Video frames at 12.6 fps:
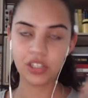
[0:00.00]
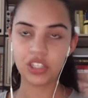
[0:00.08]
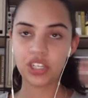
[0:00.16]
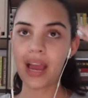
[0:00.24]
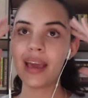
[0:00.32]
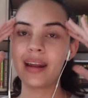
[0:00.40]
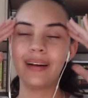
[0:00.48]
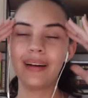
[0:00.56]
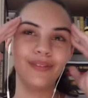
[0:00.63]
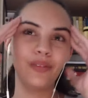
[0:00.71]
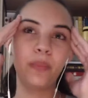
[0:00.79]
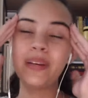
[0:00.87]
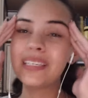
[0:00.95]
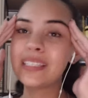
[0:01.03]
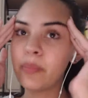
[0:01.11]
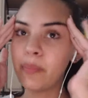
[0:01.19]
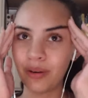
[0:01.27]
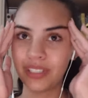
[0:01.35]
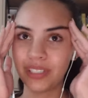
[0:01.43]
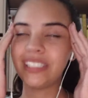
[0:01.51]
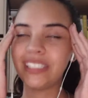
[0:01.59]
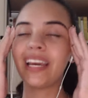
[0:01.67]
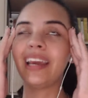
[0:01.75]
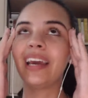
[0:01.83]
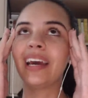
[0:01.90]
que já era o principal,
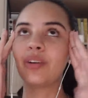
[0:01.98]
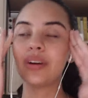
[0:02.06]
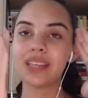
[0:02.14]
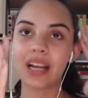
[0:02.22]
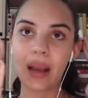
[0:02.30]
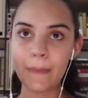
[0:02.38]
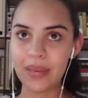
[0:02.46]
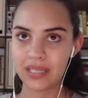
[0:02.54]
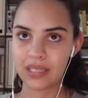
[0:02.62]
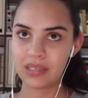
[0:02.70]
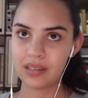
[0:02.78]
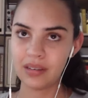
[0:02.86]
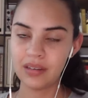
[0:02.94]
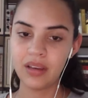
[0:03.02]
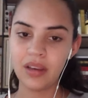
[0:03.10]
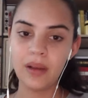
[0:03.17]
gente, é a nossa cabeça.